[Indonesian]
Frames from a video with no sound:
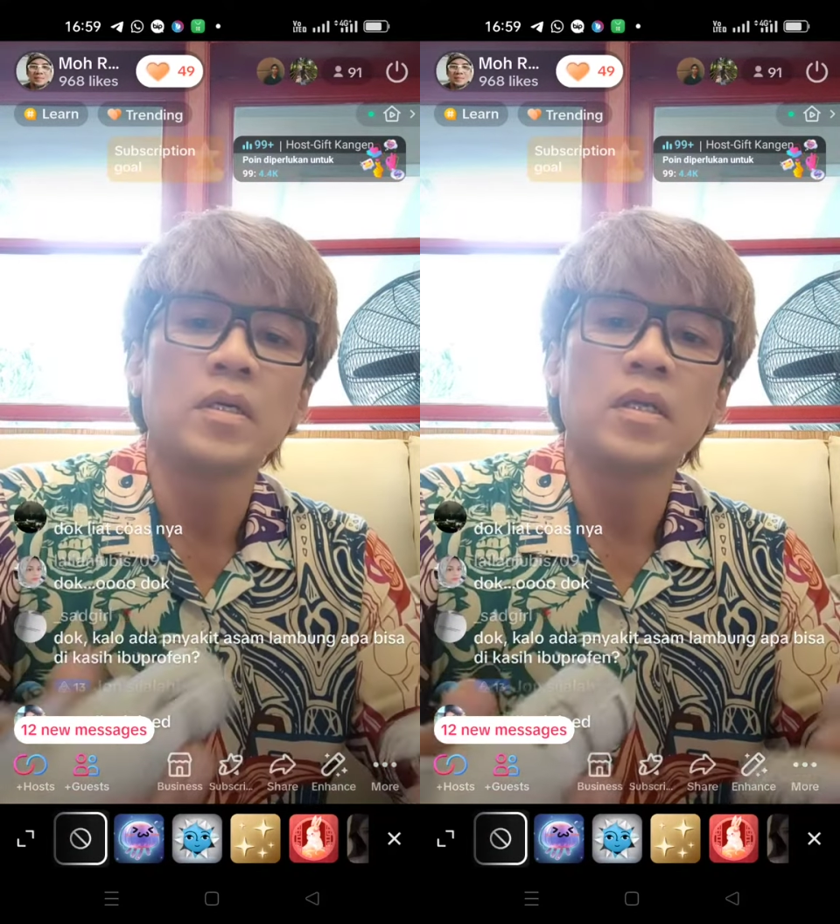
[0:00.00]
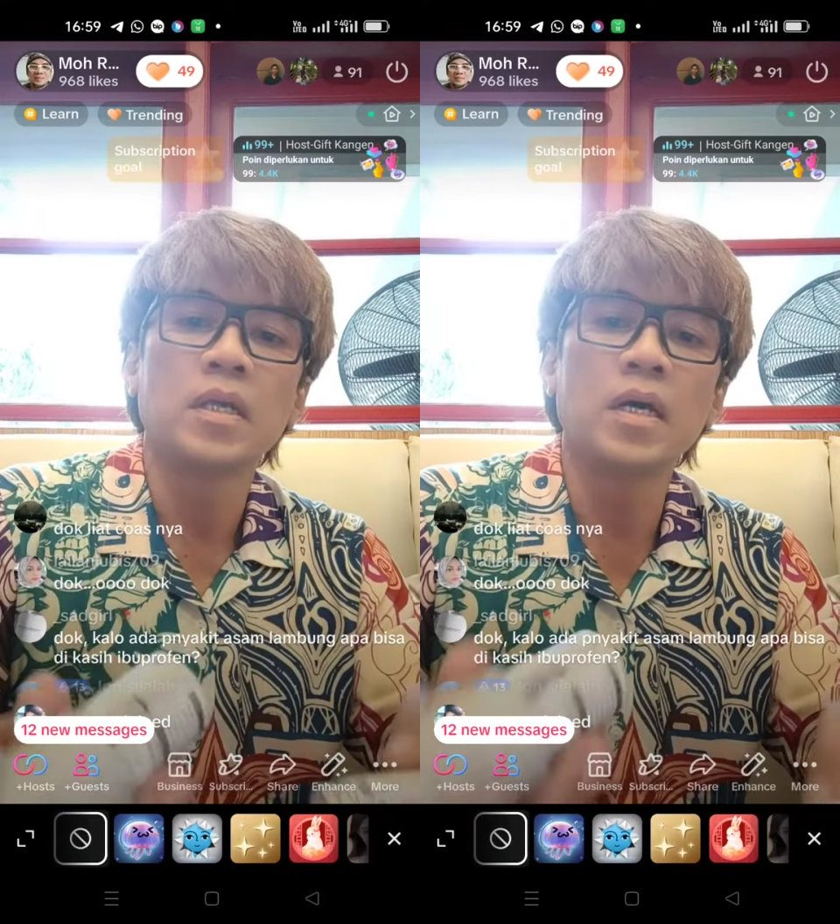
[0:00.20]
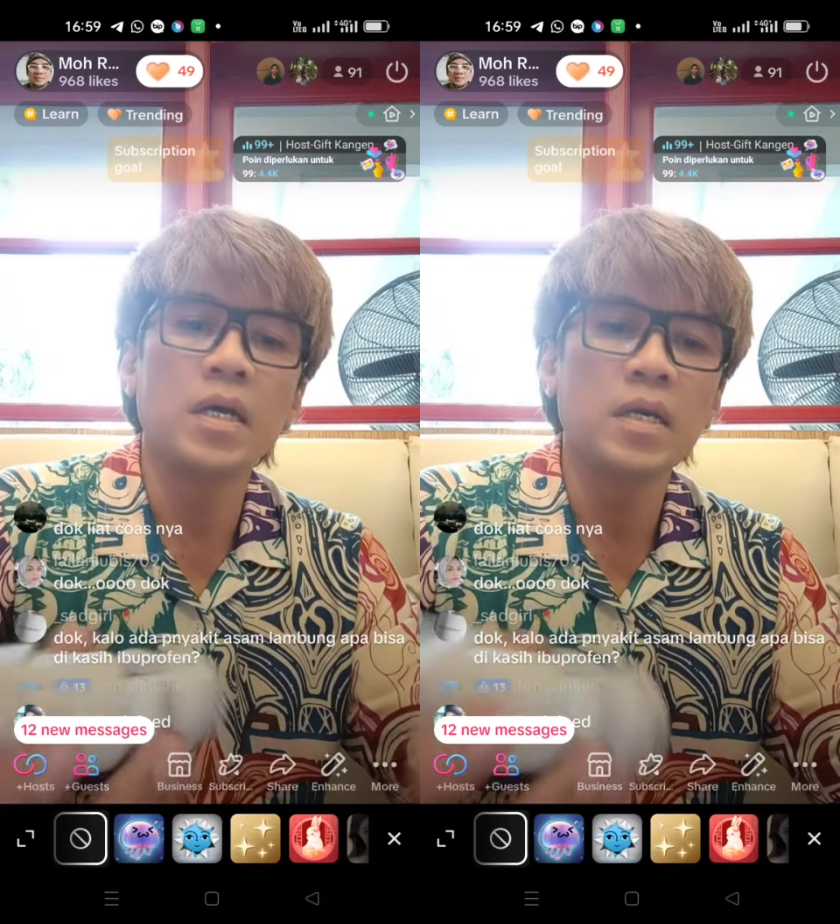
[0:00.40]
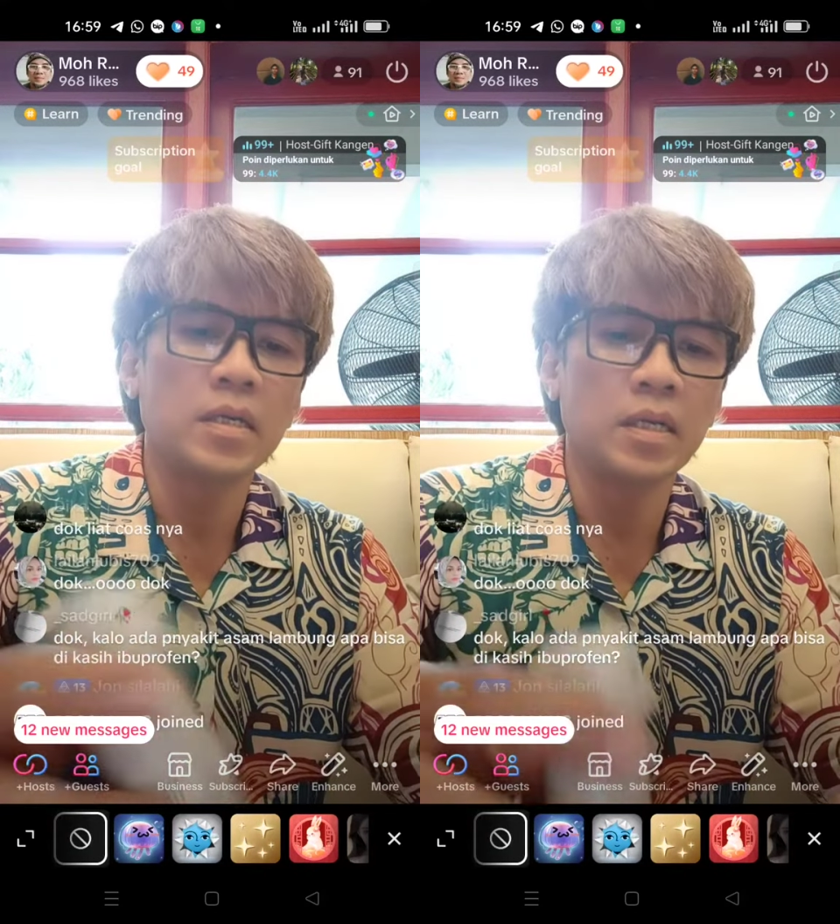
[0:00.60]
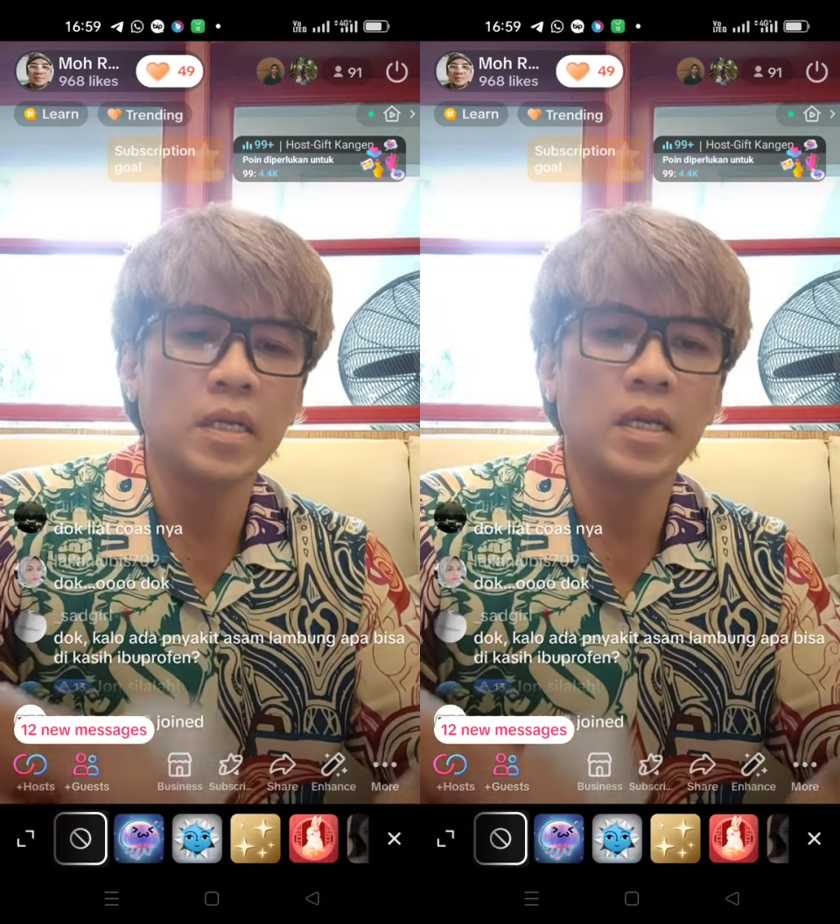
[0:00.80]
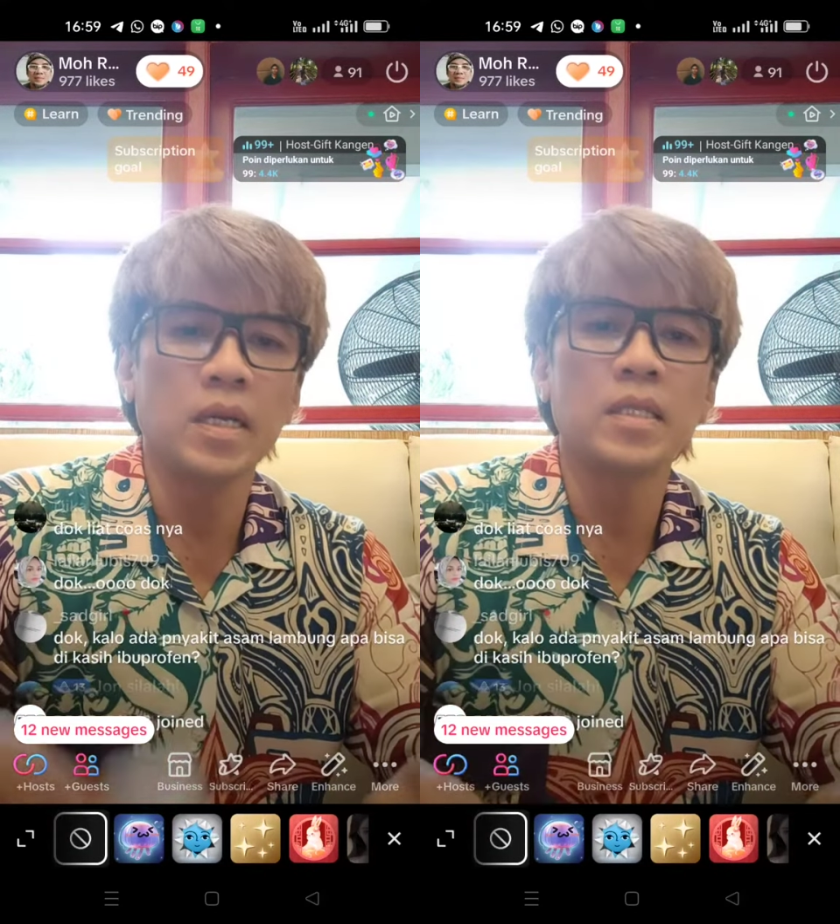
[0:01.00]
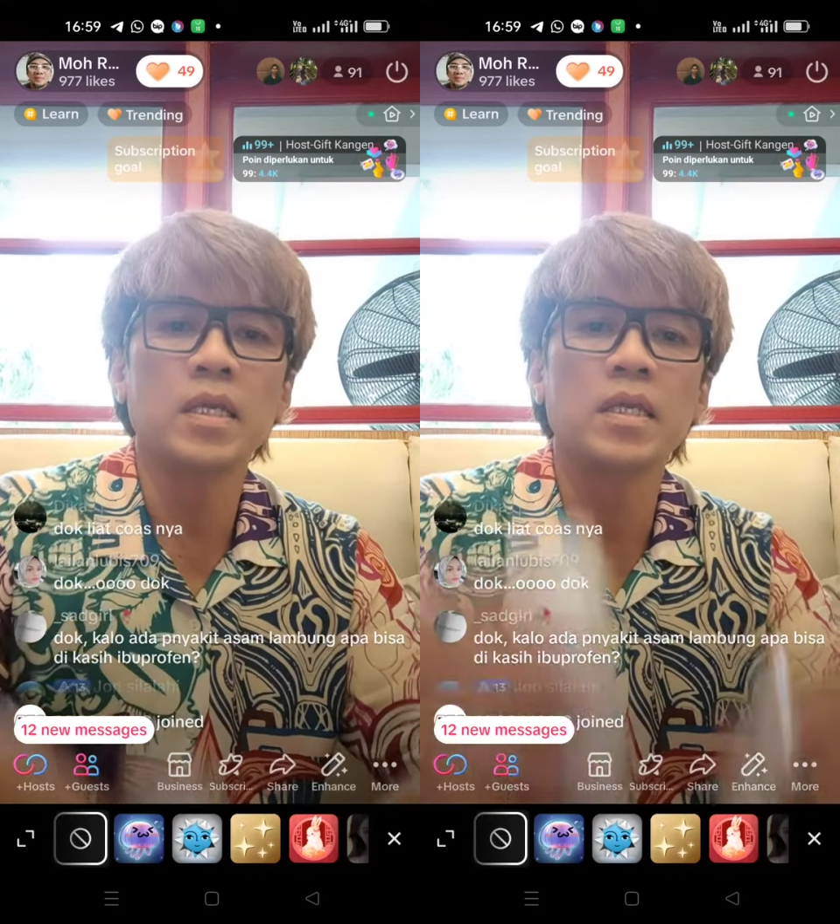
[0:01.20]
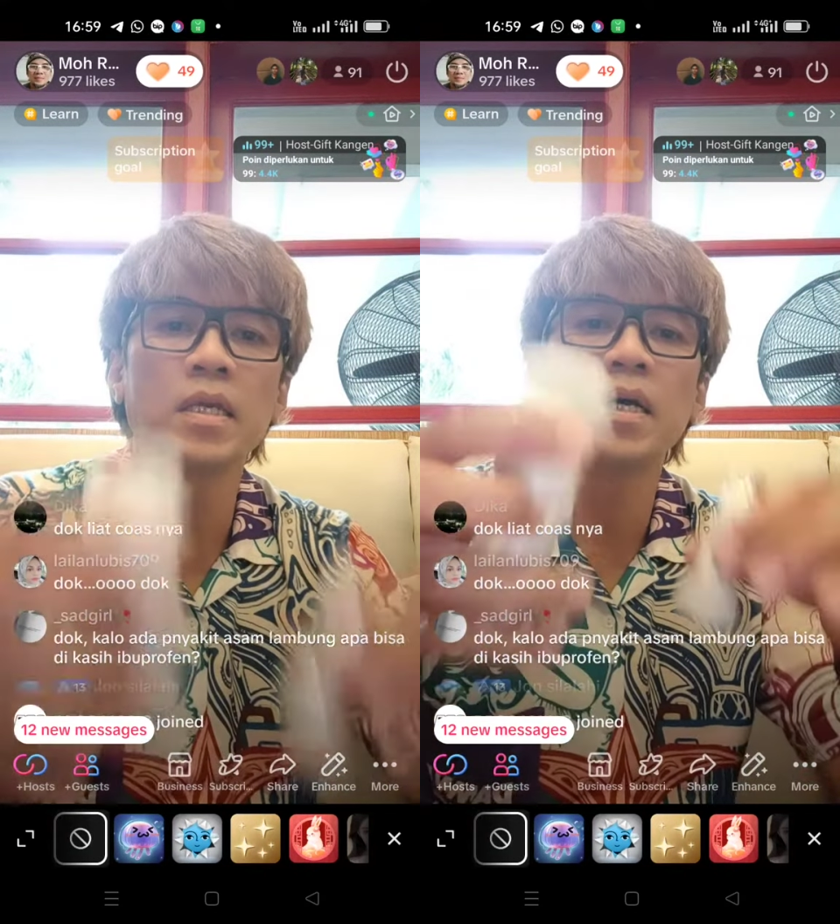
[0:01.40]
ya ini ada
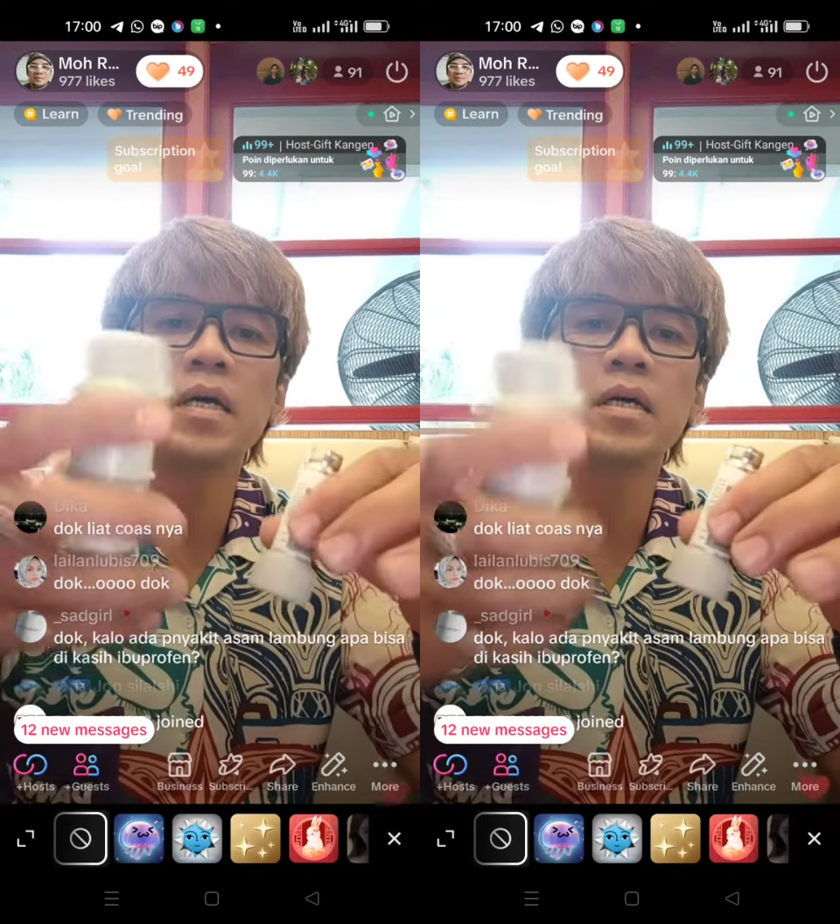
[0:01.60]
tiga